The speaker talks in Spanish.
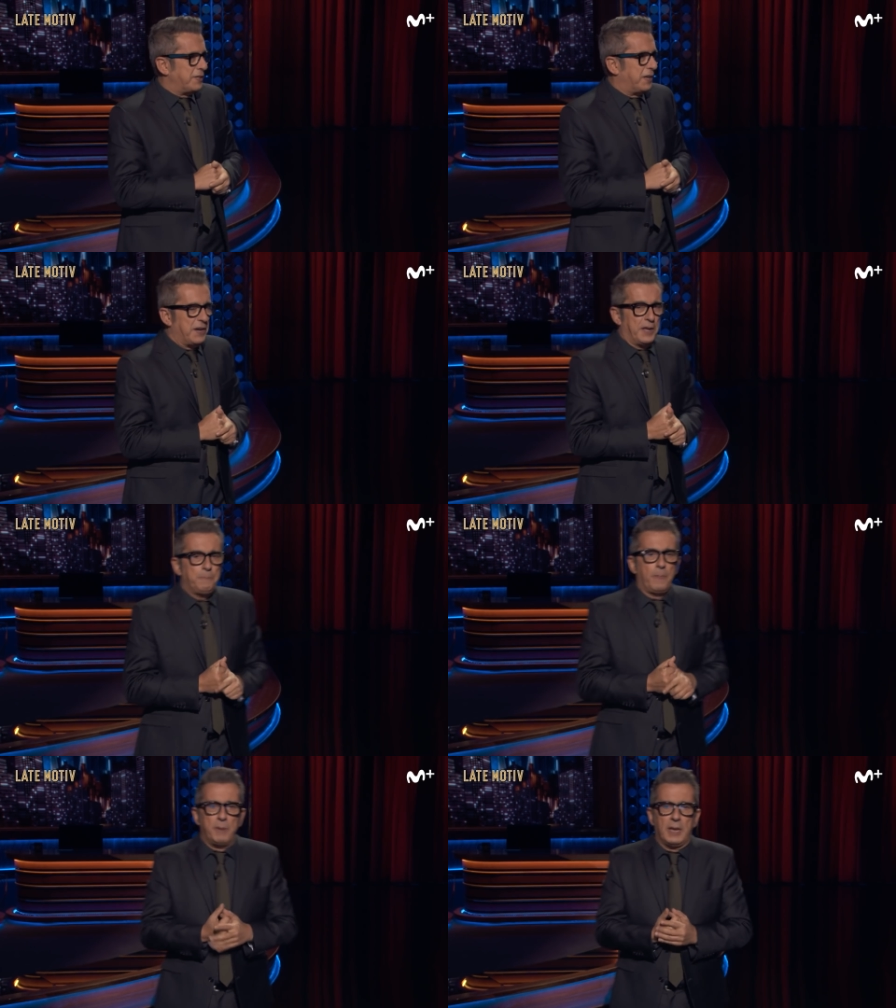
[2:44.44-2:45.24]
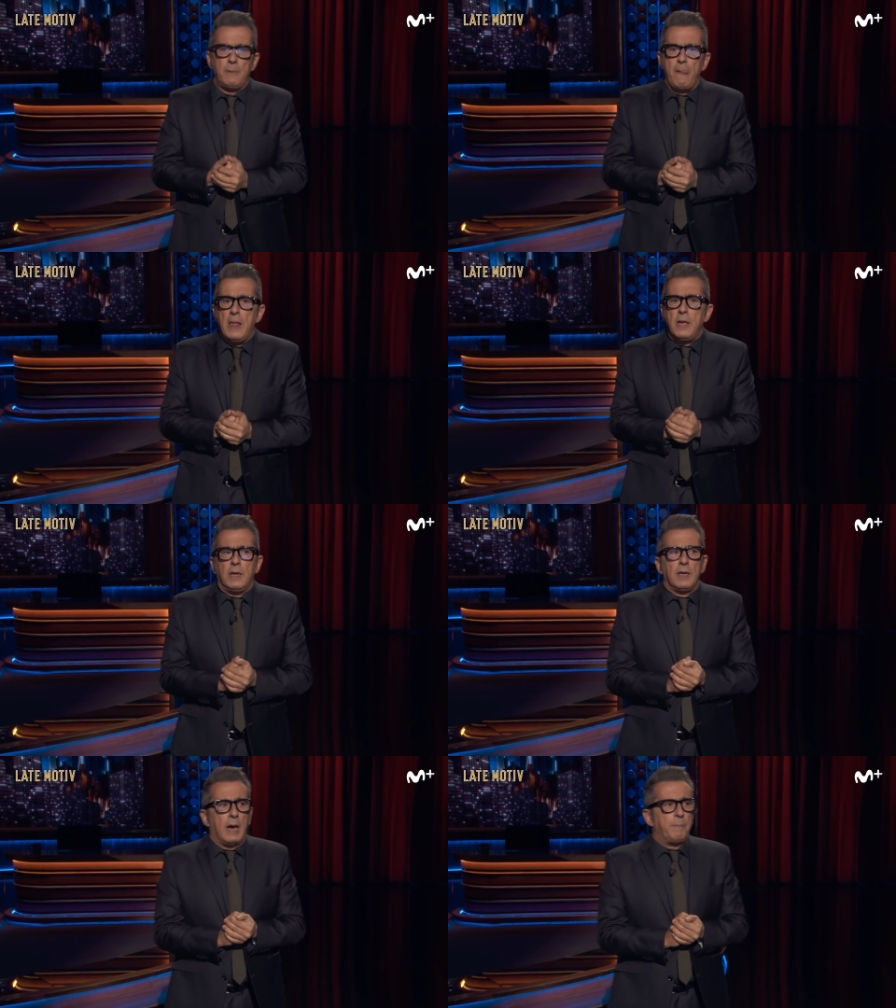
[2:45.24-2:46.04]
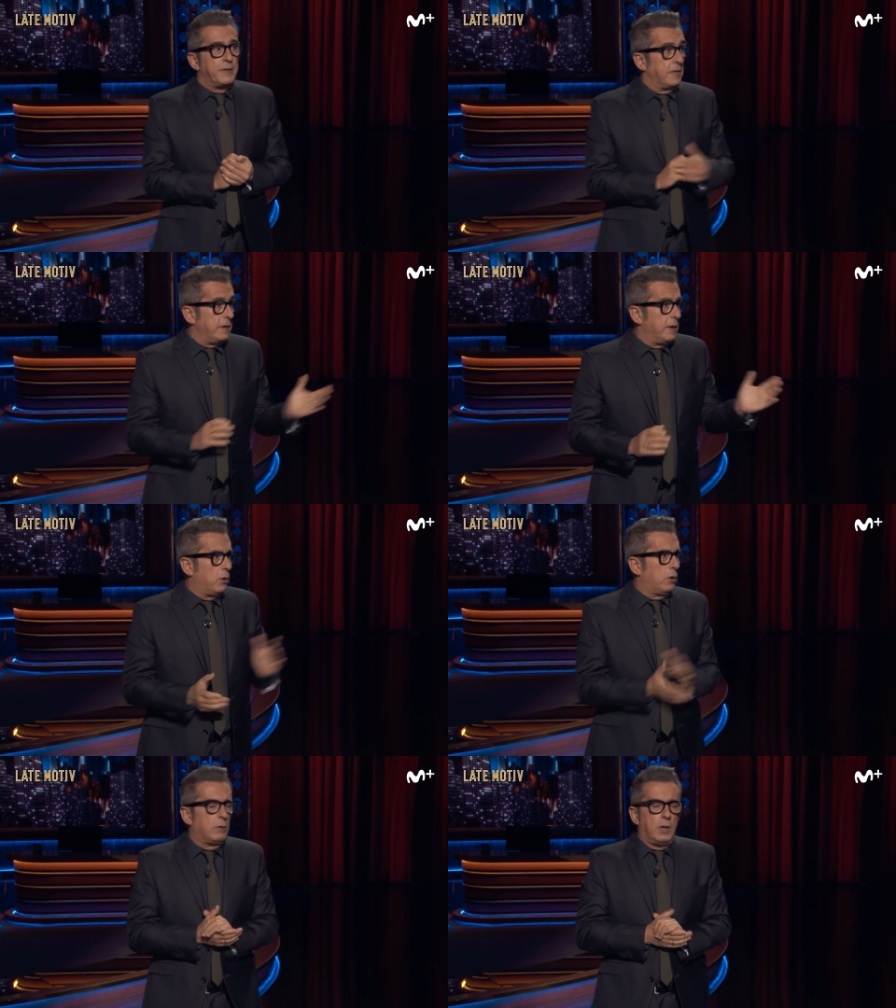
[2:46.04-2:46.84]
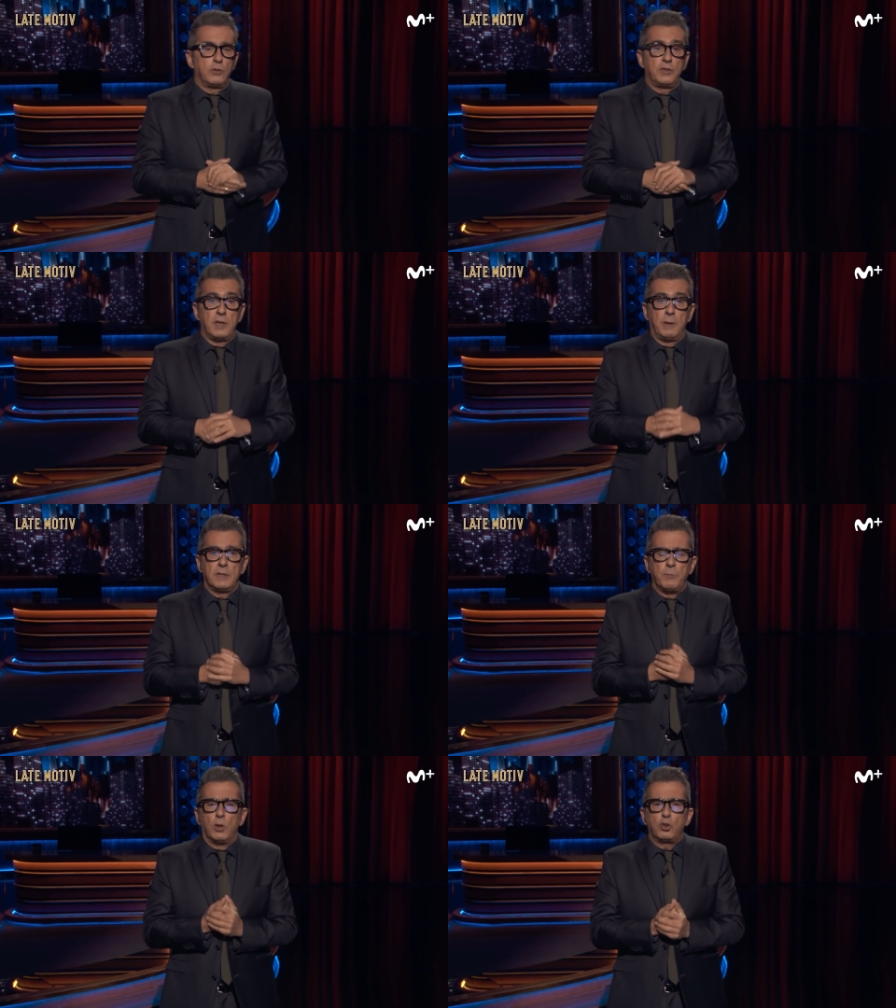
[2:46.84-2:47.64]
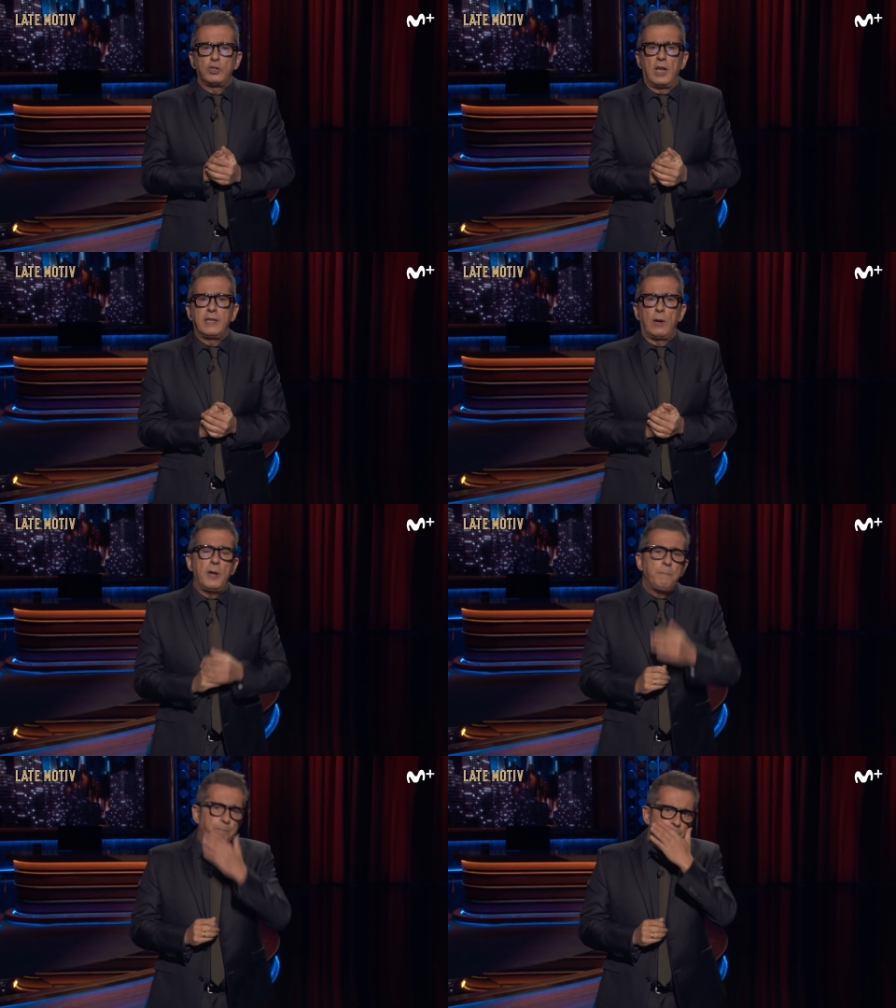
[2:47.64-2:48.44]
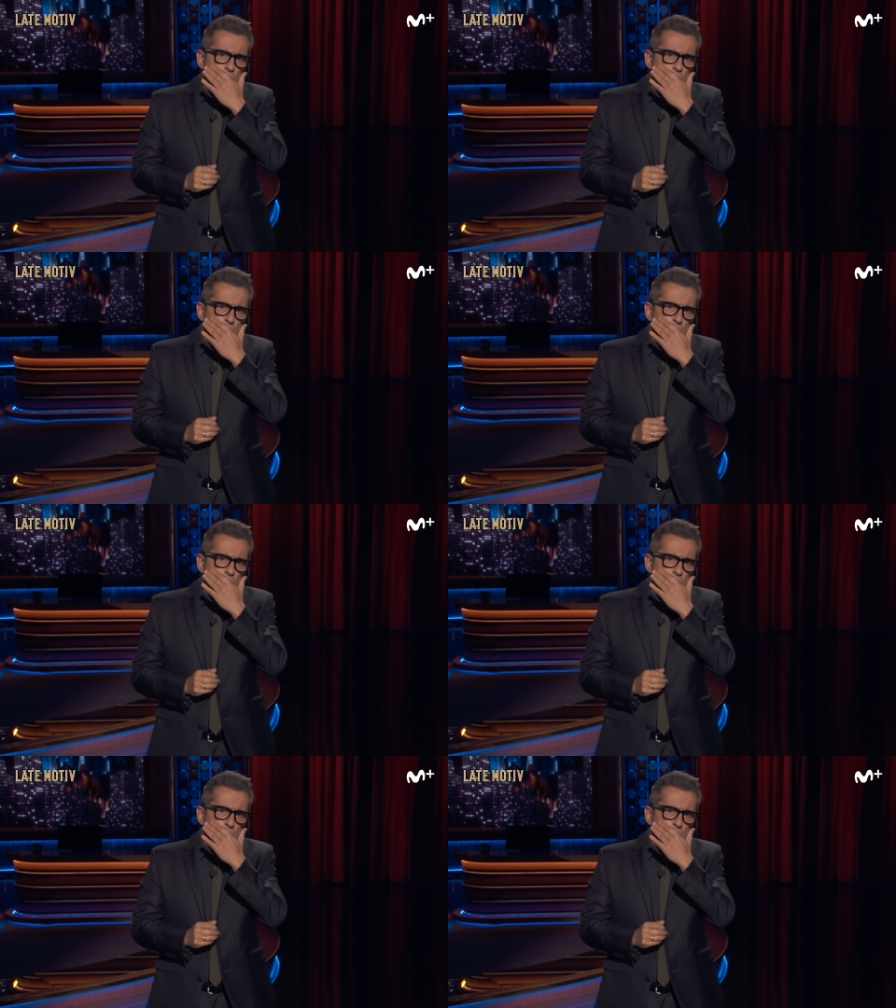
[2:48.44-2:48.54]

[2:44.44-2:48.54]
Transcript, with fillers: si quieren, ¿eh? Bien. A partir de enero la hostia, ya verás. Bueno, total, que ahora...